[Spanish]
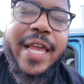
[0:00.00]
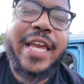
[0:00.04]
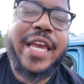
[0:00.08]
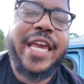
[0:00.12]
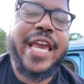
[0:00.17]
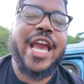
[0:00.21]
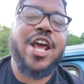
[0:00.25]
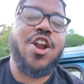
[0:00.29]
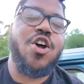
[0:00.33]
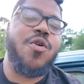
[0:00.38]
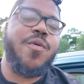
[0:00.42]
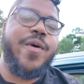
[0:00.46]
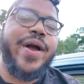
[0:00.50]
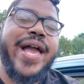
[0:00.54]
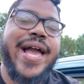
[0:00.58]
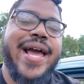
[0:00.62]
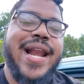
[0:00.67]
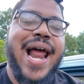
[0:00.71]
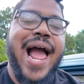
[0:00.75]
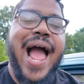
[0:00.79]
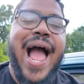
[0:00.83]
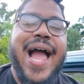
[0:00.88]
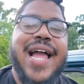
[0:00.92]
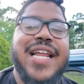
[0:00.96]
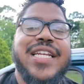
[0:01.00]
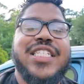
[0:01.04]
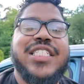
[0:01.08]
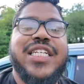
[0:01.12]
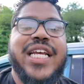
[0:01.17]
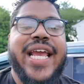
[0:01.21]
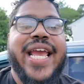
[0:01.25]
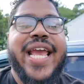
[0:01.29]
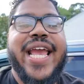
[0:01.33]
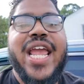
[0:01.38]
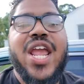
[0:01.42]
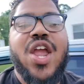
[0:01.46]
Quiero ver a
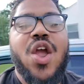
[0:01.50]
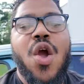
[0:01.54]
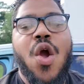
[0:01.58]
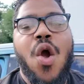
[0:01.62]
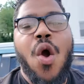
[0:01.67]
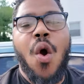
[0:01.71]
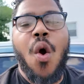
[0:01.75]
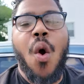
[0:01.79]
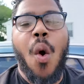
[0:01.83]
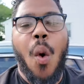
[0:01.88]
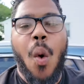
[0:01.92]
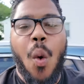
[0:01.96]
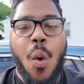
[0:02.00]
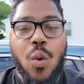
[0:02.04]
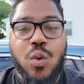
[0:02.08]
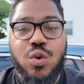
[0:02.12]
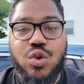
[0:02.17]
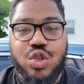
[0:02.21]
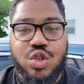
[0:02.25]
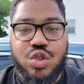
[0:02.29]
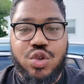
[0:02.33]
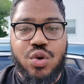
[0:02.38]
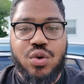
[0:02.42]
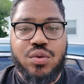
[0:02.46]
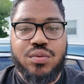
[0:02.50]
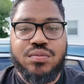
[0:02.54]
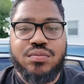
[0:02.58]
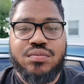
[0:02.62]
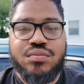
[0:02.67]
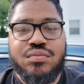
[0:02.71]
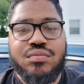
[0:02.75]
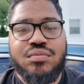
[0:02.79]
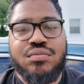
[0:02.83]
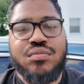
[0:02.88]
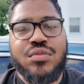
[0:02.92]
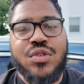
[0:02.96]
Jay Uso
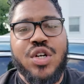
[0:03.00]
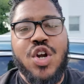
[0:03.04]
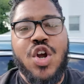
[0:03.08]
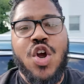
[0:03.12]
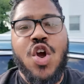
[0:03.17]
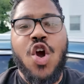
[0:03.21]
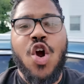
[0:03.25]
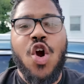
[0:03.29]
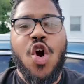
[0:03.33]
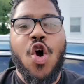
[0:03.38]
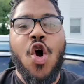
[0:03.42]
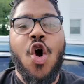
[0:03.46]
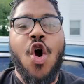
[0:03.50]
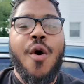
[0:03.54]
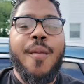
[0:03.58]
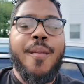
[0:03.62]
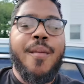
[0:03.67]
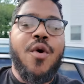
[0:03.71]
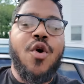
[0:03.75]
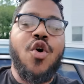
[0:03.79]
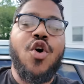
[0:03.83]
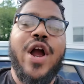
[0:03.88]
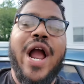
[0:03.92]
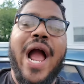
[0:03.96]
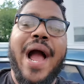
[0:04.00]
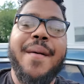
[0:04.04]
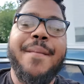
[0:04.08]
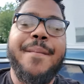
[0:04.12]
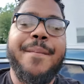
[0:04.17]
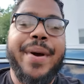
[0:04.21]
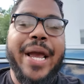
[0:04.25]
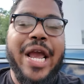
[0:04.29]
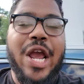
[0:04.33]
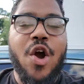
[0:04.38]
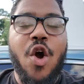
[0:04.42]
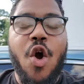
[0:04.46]
como
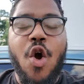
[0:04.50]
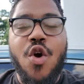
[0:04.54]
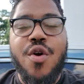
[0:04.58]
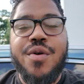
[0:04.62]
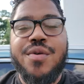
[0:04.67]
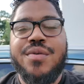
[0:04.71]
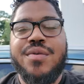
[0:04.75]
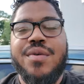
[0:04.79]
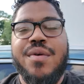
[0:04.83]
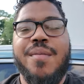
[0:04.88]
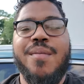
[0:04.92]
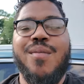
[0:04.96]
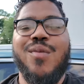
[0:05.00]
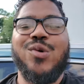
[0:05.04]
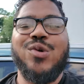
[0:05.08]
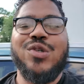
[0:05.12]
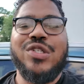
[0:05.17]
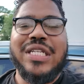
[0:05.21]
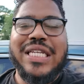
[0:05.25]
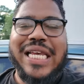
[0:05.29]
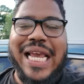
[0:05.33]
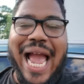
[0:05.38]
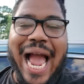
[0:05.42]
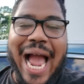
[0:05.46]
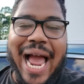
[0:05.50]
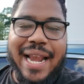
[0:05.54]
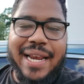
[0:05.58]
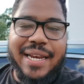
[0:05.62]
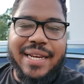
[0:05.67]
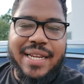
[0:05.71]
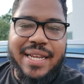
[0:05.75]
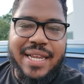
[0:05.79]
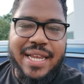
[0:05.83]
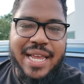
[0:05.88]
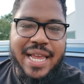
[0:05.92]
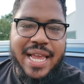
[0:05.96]
campeón mundial.
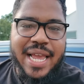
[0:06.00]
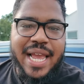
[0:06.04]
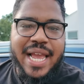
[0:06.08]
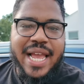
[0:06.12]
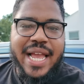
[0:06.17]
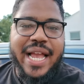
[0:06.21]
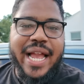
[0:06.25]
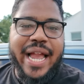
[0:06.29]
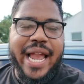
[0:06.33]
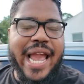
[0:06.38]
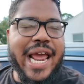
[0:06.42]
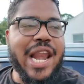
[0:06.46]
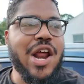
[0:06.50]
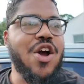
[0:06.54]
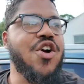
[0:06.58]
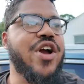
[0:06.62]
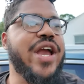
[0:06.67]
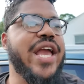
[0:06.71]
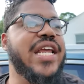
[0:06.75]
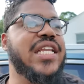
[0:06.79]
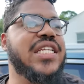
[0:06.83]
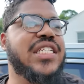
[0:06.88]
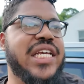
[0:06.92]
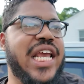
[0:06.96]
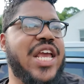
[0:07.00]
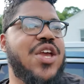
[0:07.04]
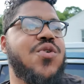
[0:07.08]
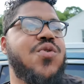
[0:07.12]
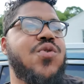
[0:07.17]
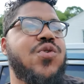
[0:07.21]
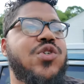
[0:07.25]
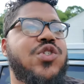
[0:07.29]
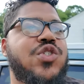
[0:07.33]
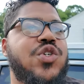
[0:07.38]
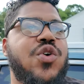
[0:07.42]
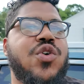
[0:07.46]
Creo que Jay
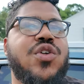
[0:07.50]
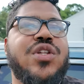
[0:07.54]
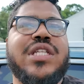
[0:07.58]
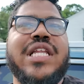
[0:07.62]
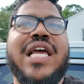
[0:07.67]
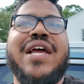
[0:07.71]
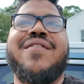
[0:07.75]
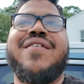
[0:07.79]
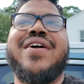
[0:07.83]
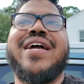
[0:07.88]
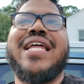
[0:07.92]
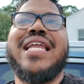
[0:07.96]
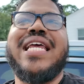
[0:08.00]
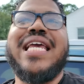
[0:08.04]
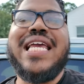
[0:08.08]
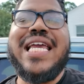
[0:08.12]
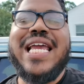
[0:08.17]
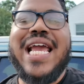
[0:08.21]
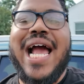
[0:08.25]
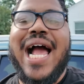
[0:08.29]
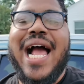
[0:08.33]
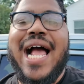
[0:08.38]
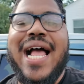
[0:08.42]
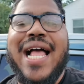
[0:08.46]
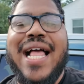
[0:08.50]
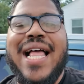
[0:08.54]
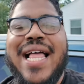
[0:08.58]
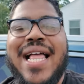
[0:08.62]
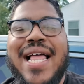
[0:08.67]
Uso debería